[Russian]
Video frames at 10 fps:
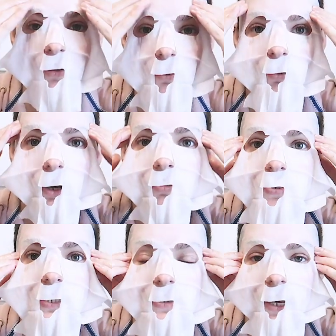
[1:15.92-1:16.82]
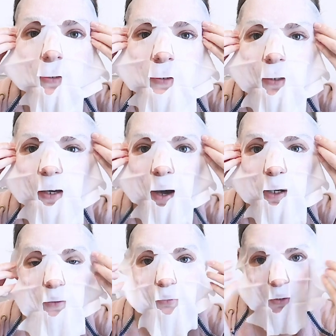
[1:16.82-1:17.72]
ну, как вы все знаете, я
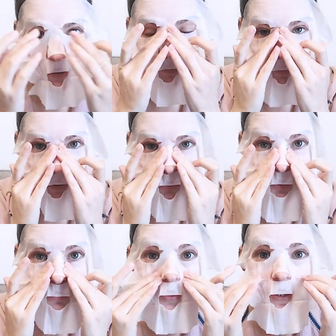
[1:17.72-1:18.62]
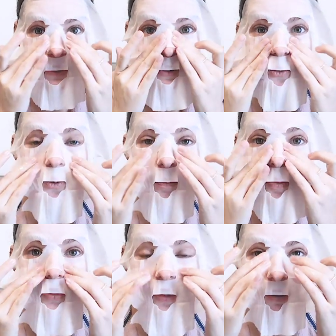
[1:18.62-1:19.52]
активно развиваюсь, расту.
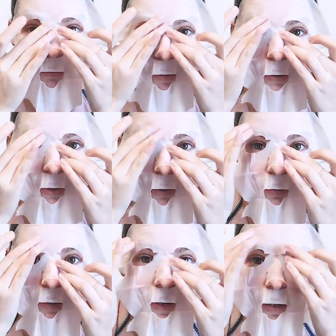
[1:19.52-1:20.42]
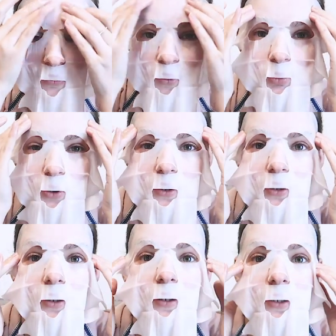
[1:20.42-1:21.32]
Да, конечно, а, адовый будет
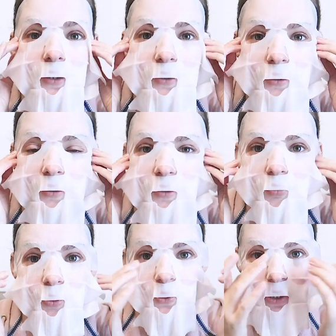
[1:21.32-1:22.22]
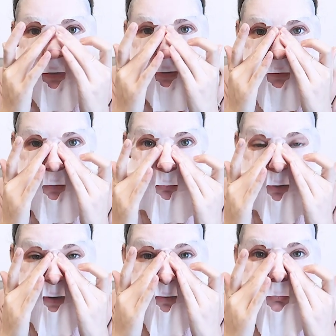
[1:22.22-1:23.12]
э, этот э, вложек
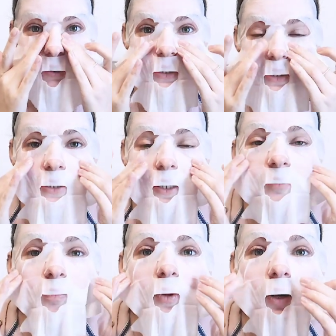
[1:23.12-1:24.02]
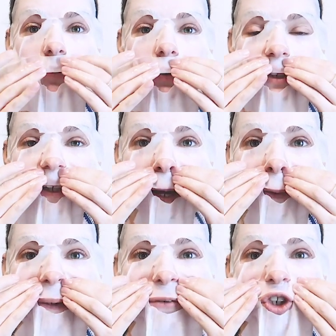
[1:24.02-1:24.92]
итоги месяца. Вот, с
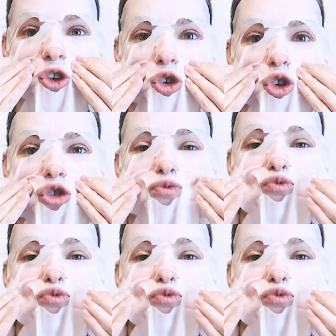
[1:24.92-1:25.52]
Катей такой вот.